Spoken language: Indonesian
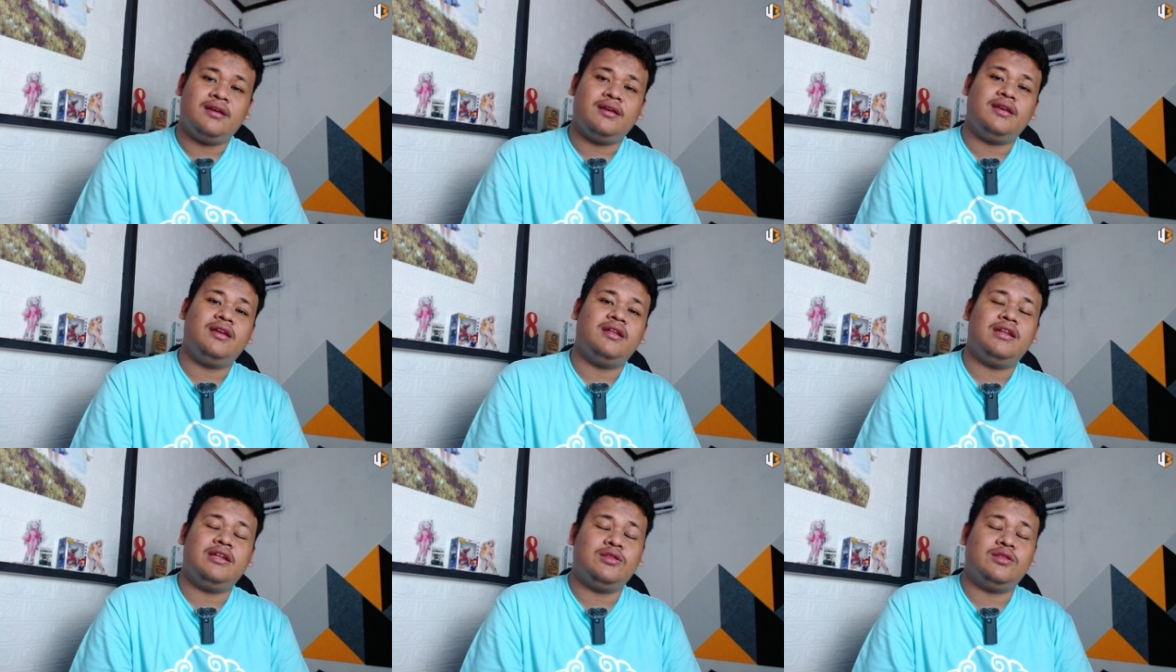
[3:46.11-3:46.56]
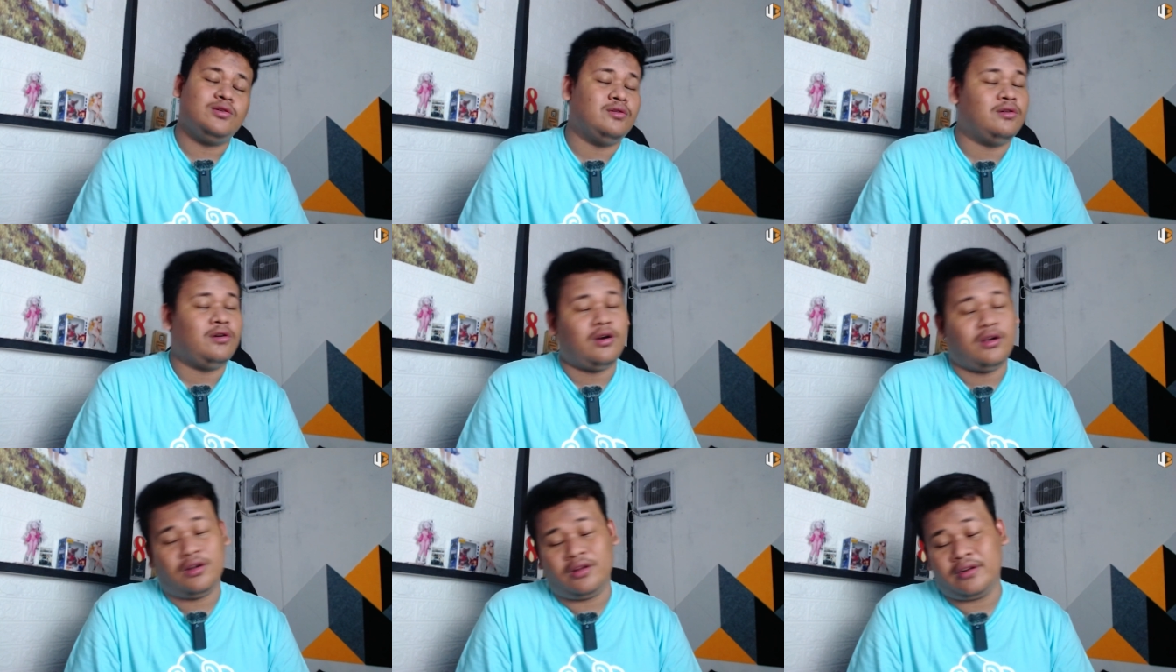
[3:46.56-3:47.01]
ini
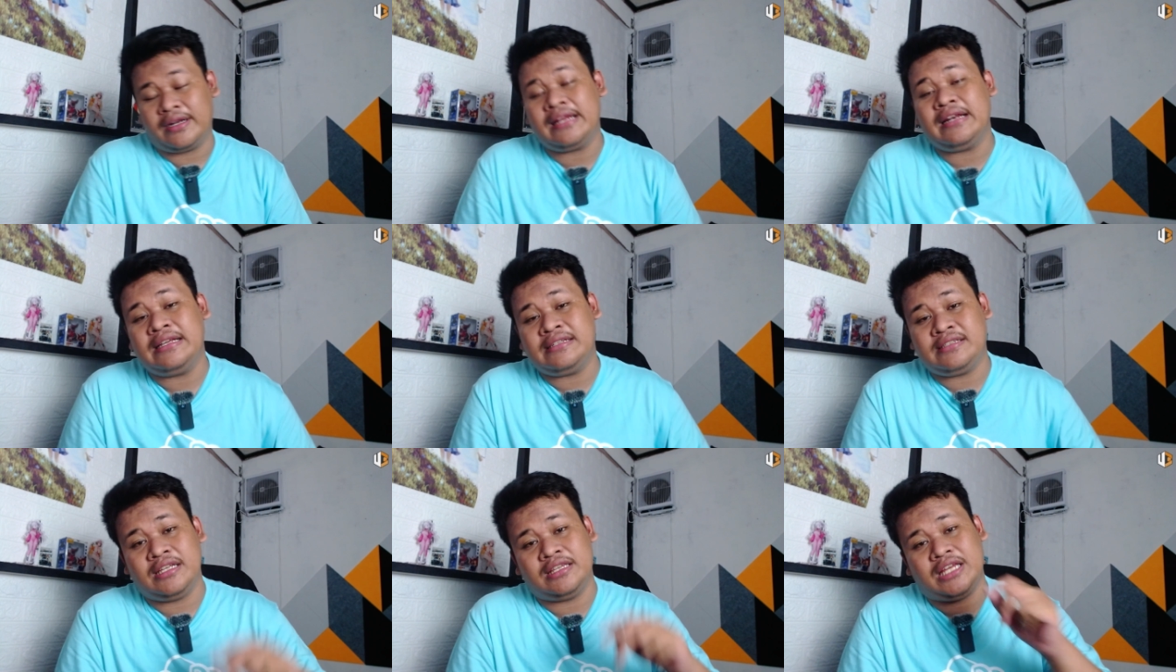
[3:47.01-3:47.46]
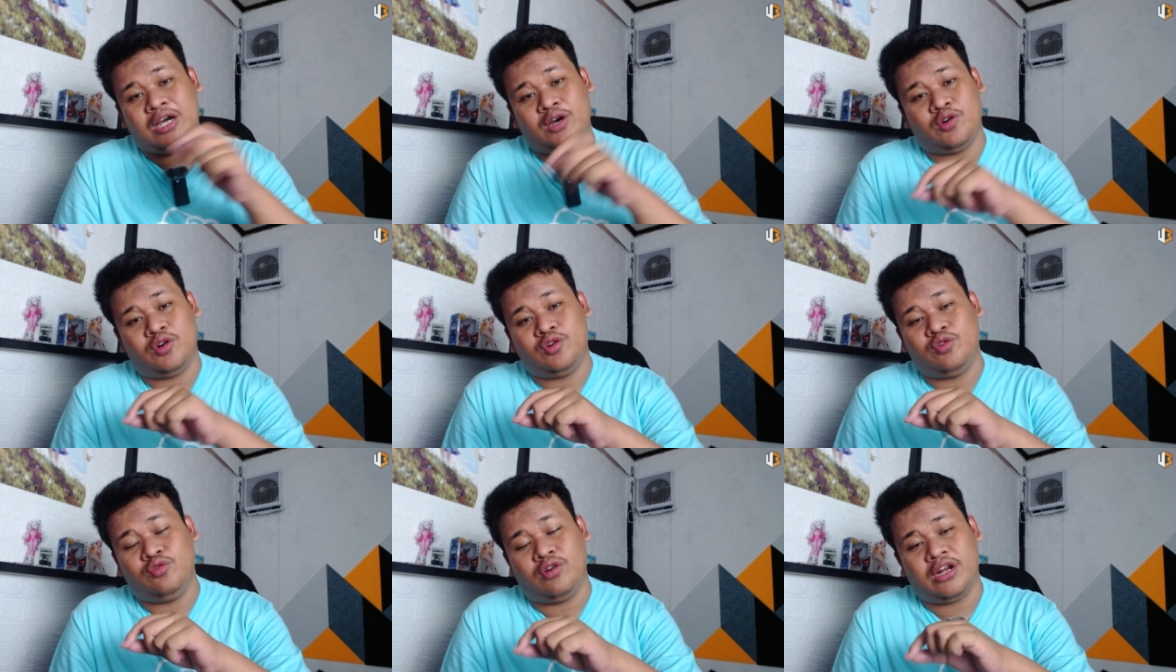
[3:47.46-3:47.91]
tuh kalau rilis di
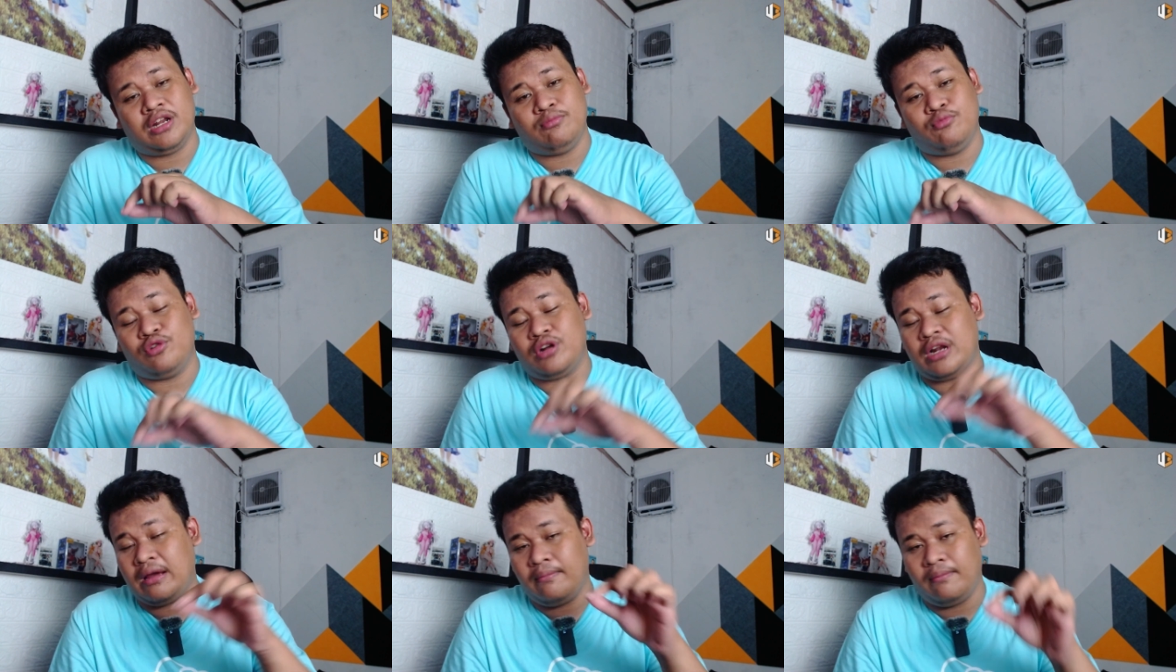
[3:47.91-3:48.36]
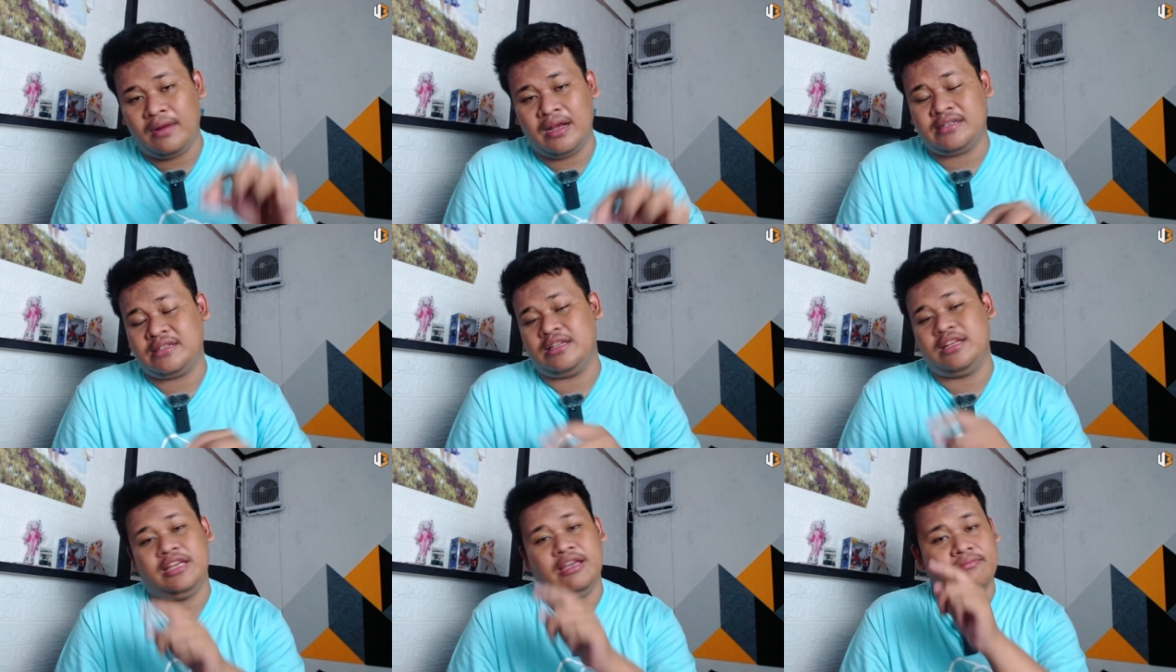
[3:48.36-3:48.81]
tahun 2016
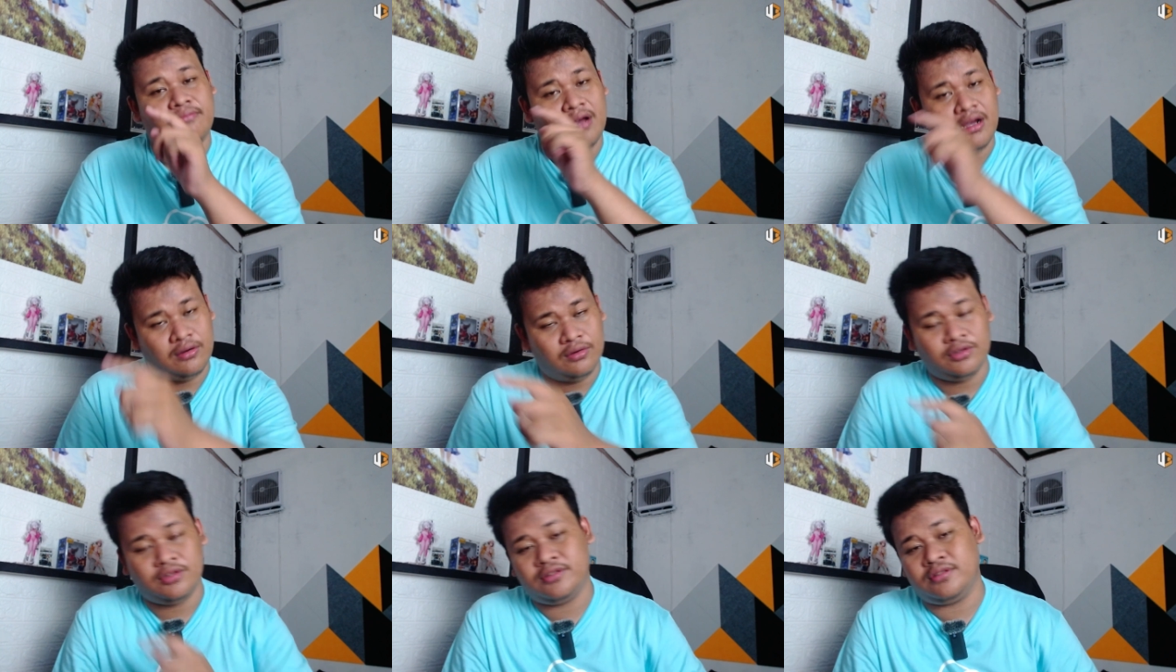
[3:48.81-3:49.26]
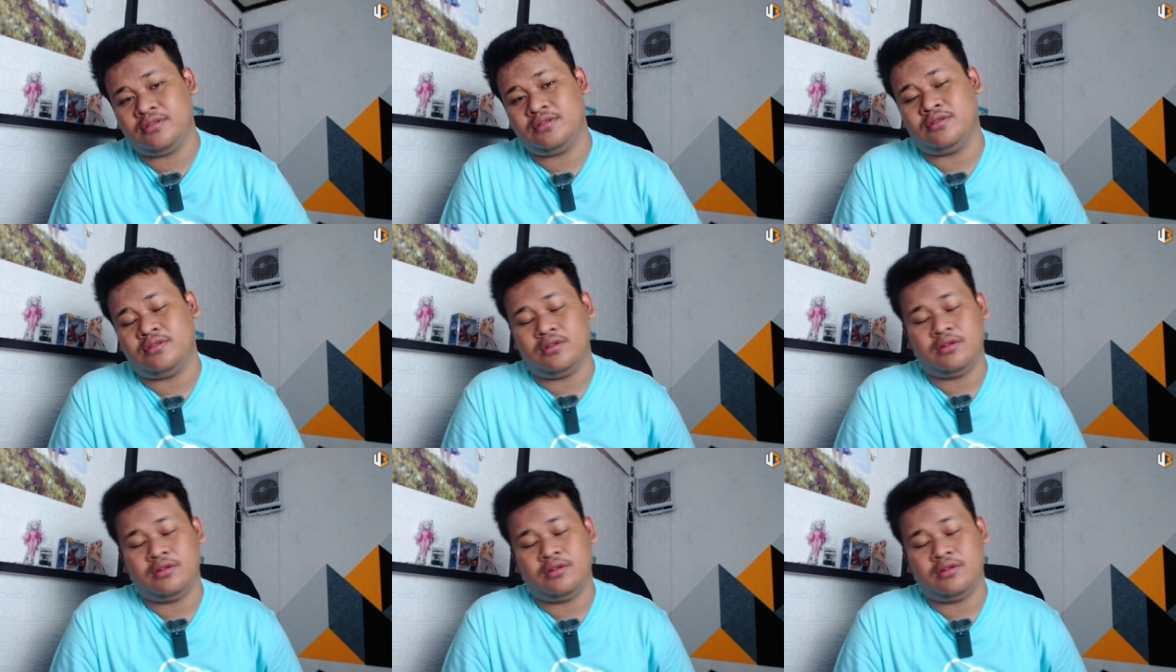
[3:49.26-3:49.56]
ini game bagus